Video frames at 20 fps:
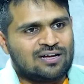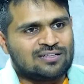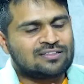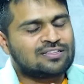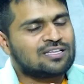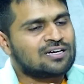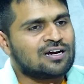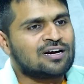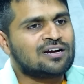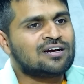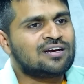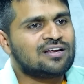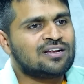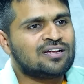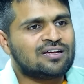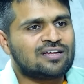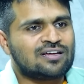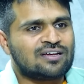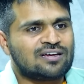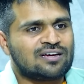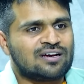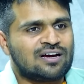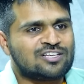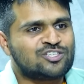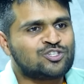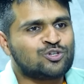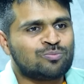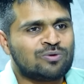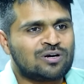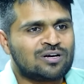అంతకంటే
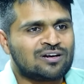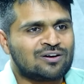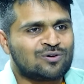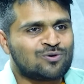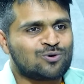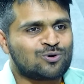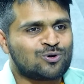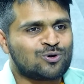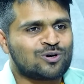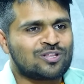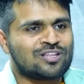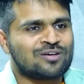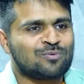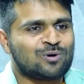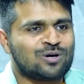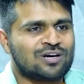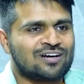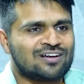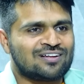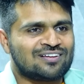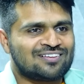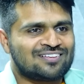అచీవ్మెంట్ ఇంకొకటి ఉండదేమో అన్న